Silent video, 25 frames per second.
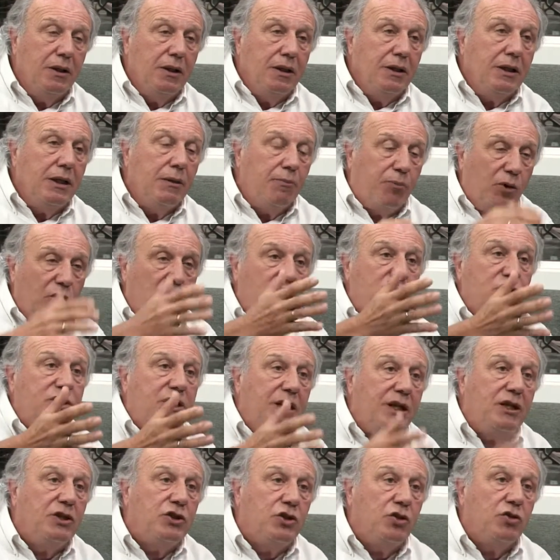Y por eso se
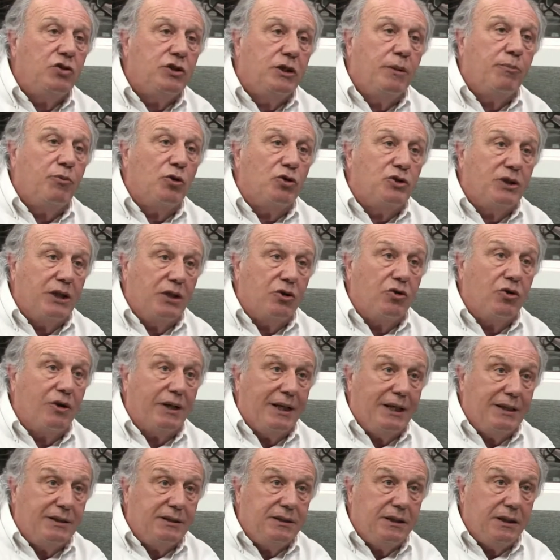inició este proyecto
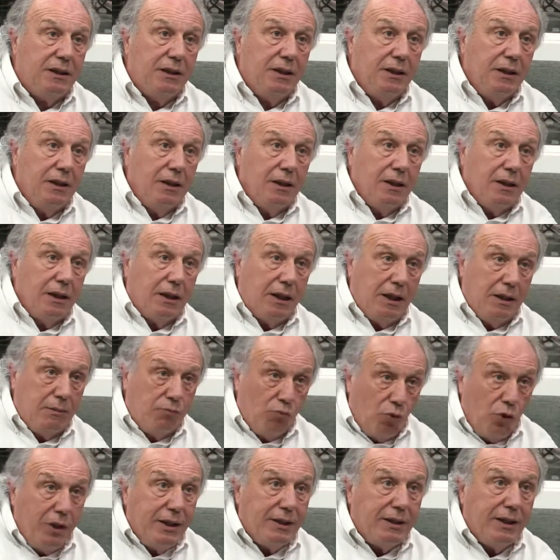Cáncer, que es
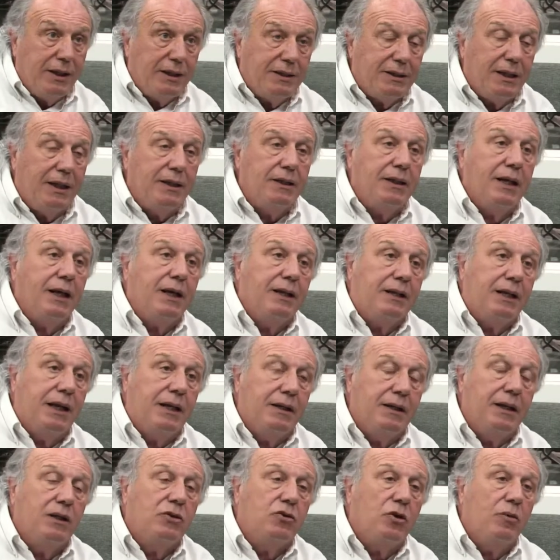muy interesante y que está
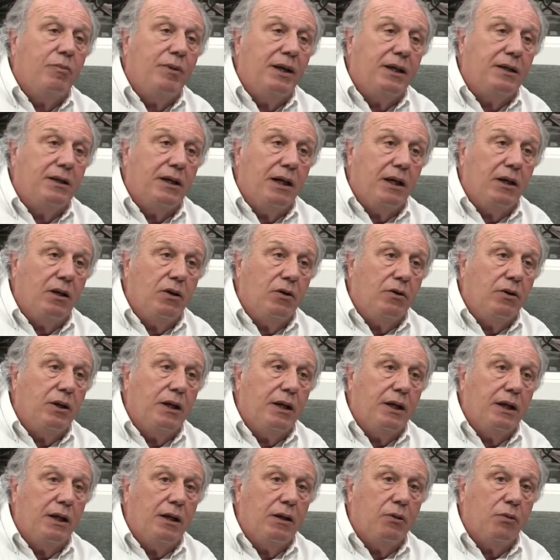dentro del Ministerio
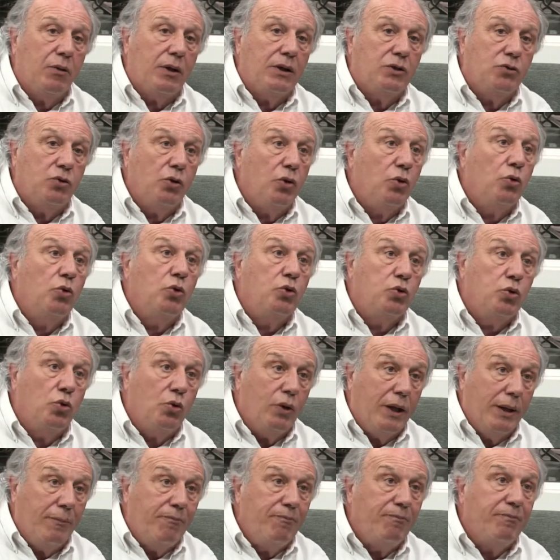de Educación y eh,
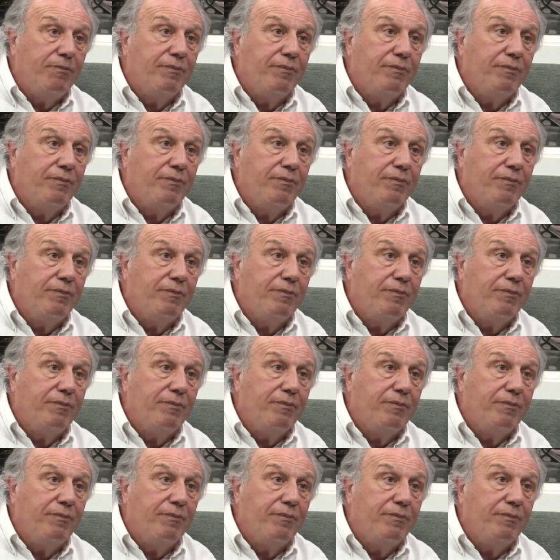Cultura. ¿Nos